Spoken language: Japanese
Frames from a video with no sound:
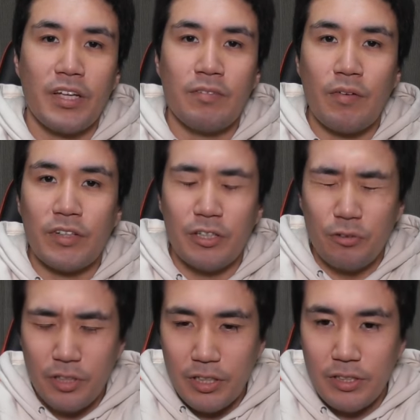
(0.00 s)
今まで通
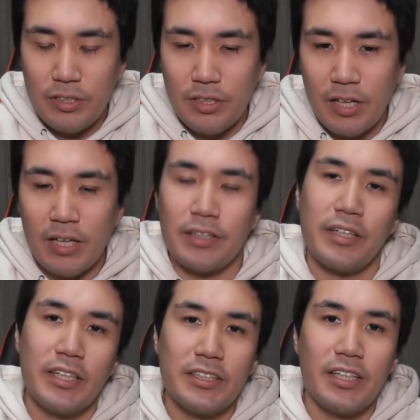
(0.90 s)
り安
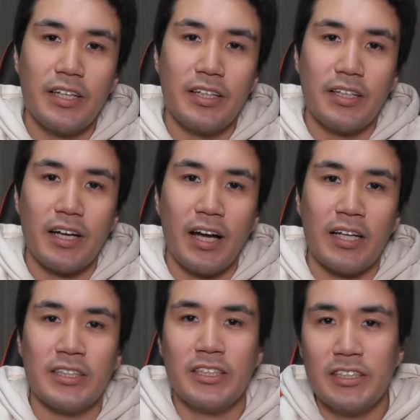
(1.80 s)
定して
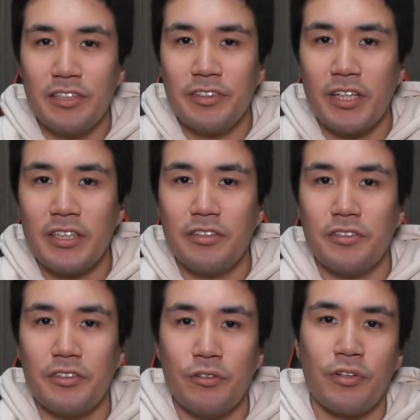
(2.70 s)
安心して暮らせ
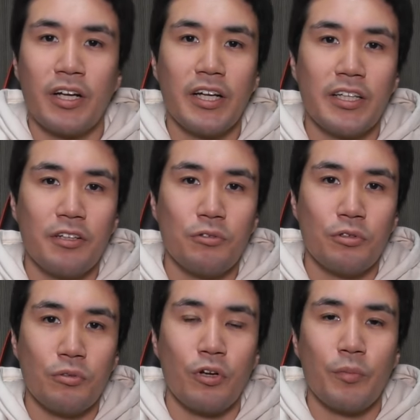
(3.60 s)
る世の中になるこ
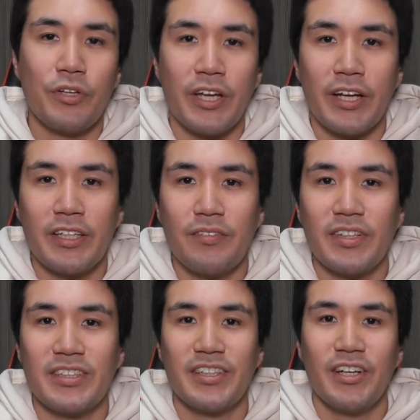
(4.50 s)
とを俺も願って
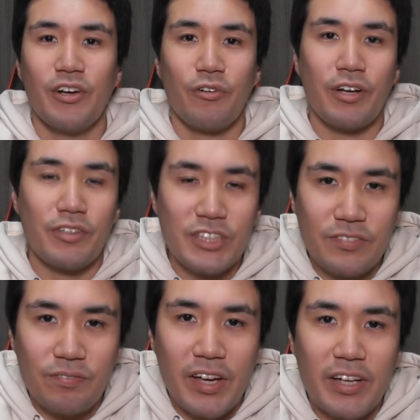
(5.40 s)
ます。俺の
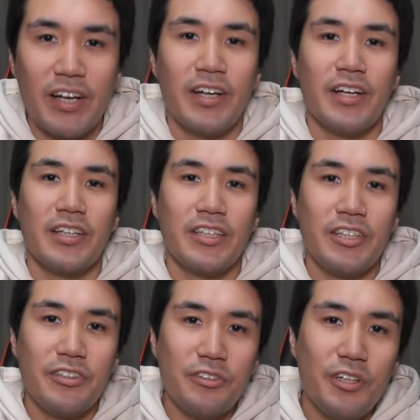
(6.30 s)
心配が
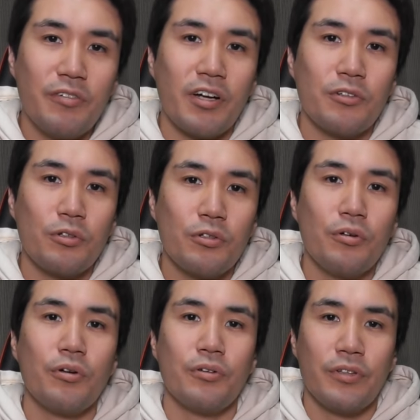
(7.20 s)
杞憂で終わること
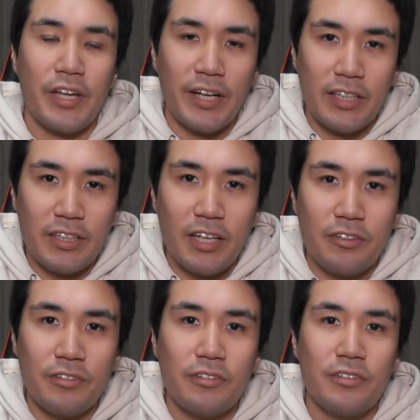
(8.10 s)
を願ってい
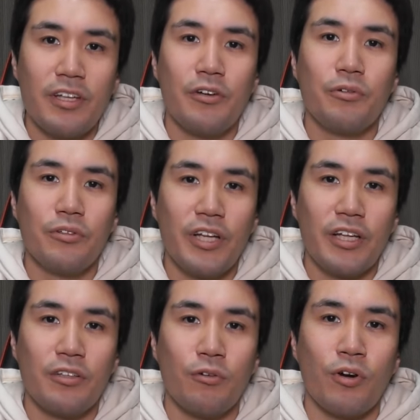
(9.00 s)
るっていうこと
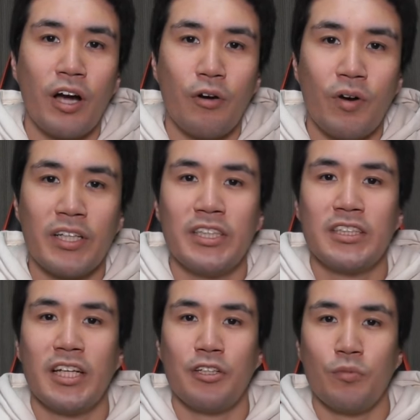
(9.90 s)
で動画終わりに
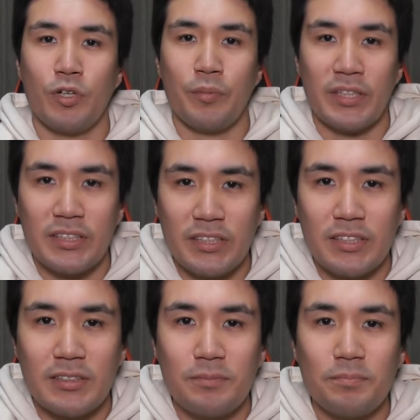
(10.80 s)
したいと思います。